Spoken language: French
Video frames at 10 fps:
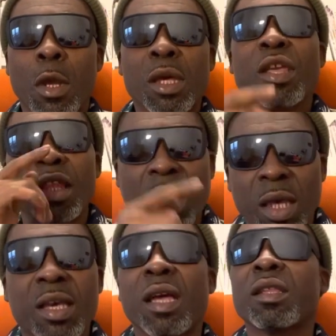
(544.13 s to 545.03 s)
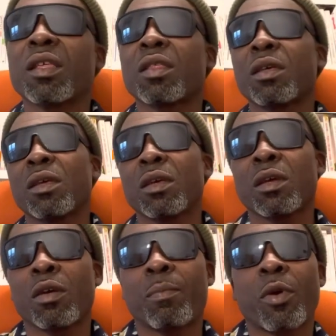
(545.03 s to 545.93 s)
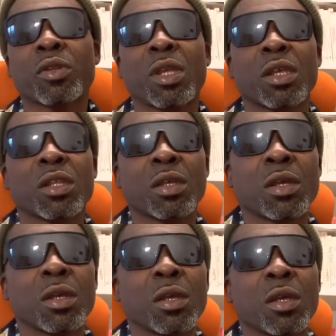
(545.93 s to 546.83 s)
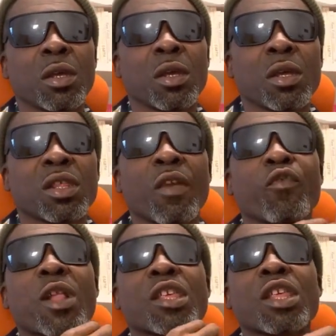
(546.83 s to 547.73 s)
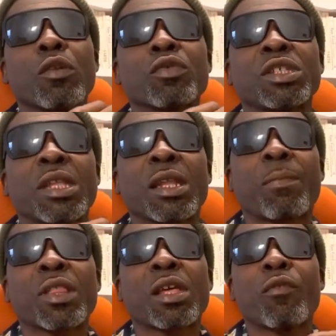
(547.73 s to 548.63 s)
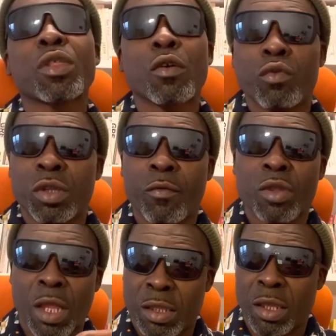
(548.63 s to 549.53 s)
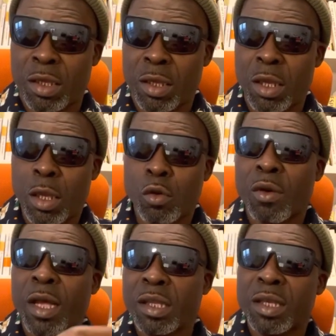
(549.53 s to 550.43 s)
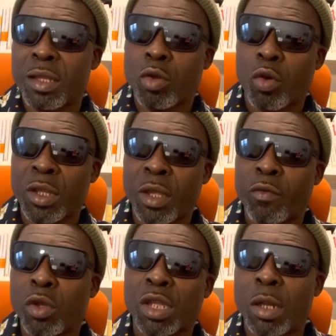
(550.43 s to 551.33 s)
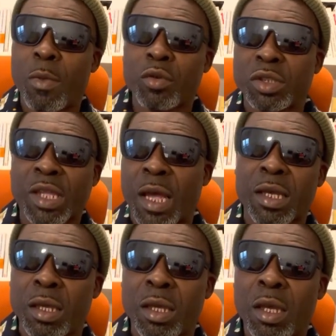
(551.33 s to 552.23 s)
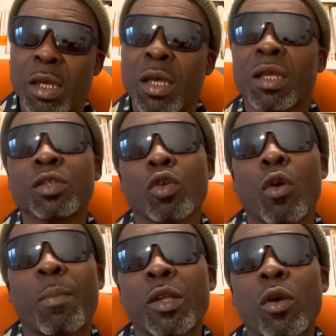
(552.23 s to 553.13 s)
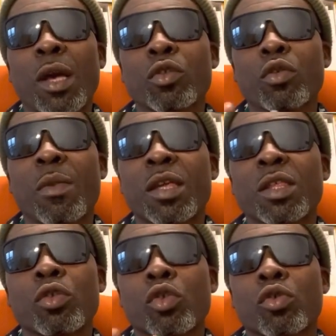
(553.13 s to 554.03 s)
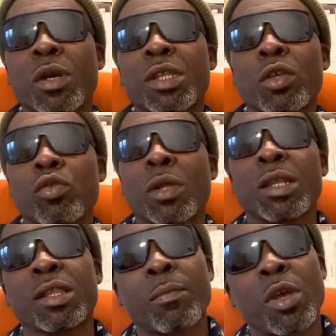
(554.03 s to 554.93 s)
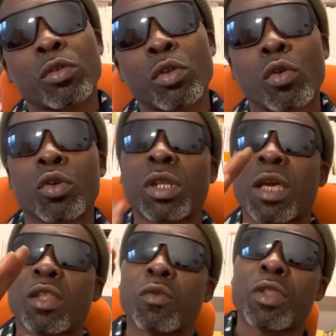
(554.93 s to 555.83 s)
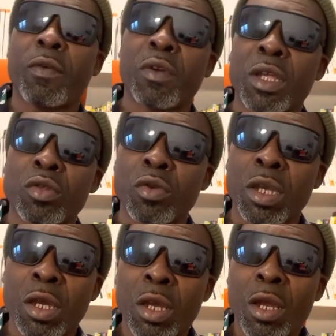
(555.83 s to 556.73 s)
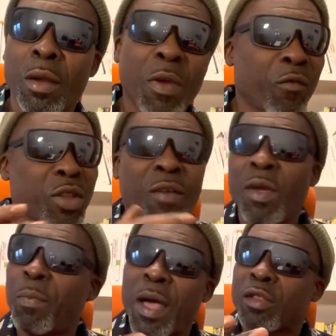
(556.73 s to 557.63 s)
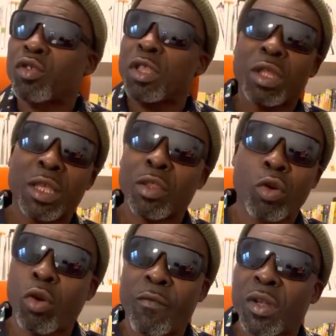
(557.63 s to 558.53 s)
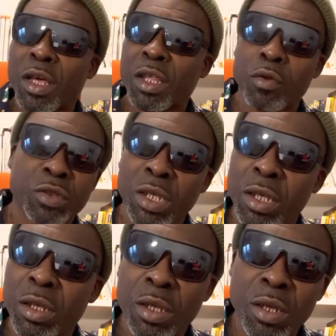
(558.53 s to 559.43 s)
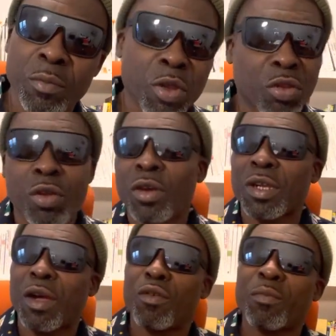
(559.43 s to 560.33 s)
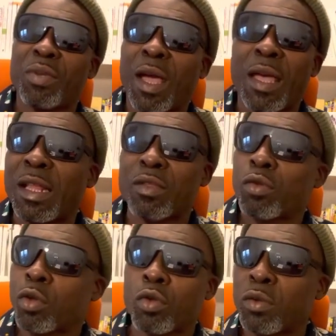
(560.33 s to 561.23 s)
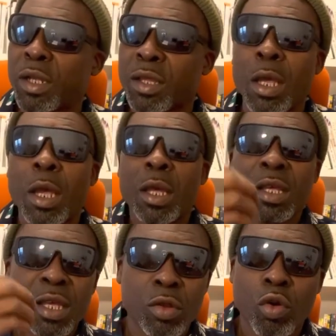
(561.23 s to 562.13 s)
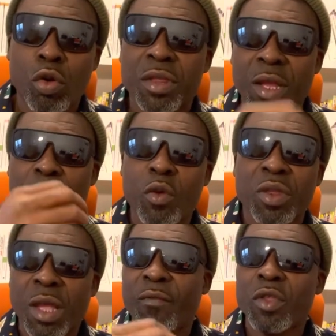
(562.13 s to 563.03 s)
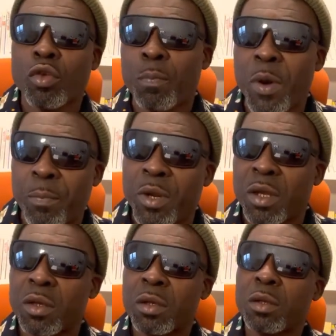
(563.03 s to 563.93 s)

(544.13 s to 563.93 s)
Quand j'ai regardé ce reportage, j'ai vu la jalousie derrière, parce que quand vous écoutez, vous sentez que le cas de Guizogo est devenu tellement une star que... Guizogo, pardon, quand tu marches, si tu croises les journalistes, mets-toi de côté la jalousie veut les tuer. Mais vous n'avez pas à tuer Guizogo avec la jalousie, monsieur Raoul Mbia et les autres journalistes. Guizogo s'est mis au service du peuple.